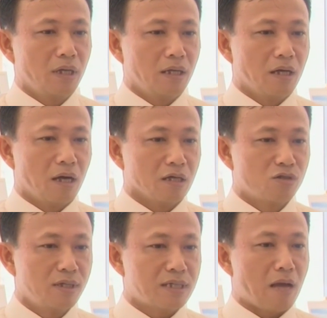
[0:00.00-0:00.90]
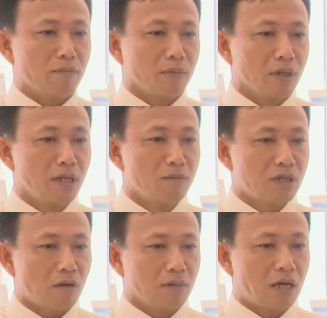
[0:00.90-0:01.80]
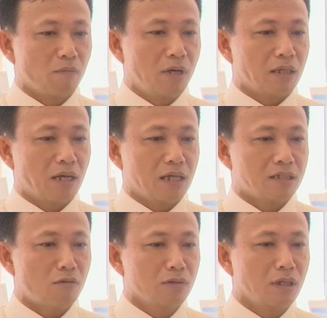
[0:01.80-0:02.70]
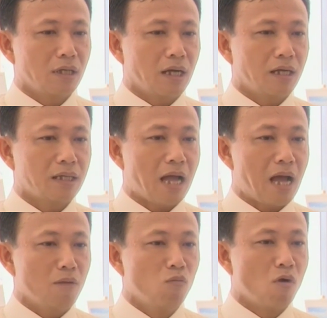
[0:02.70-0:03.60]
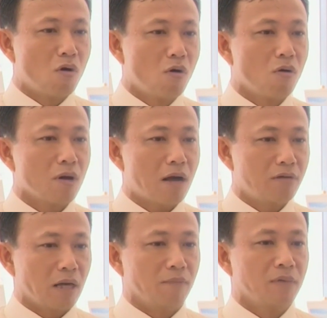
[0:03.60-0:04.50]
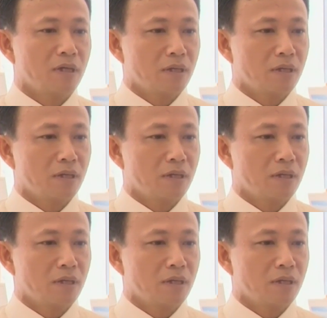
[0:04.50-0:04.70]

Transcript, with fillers: bị à, suy giảm nghiêm trọng, đặc biệt là trong những cái tháng mùa khô cao điểm.